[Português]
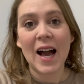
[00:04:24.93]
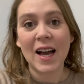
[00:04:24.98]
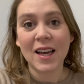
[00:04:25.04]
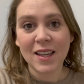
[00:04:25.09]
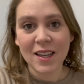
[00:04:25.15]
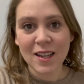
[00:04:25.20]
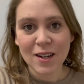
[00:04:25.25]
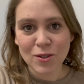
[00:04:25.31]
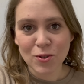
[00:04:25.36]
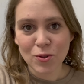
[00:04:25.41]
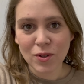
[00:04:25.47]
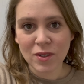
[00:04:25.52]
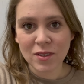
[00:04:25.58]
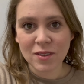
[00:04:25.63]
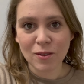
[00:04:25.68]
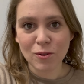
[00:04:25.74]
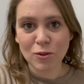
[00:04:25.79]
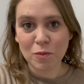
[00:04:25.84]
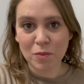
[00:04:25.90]
Aqueles dois
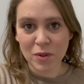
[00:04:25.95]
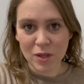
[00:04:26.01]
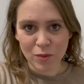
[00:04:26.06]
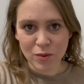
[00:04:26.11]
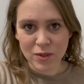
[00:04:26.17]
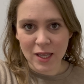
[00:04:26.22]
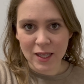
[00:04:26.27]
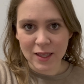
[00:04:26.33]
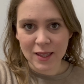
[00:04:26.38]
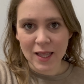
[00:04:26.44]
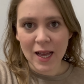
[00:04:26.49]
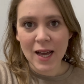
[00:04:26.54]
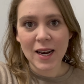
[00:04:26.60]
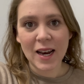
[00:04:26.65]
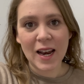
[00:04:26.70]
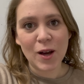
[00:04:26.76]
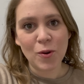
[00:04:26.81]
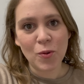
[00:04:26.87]
são os primos da Tara, né?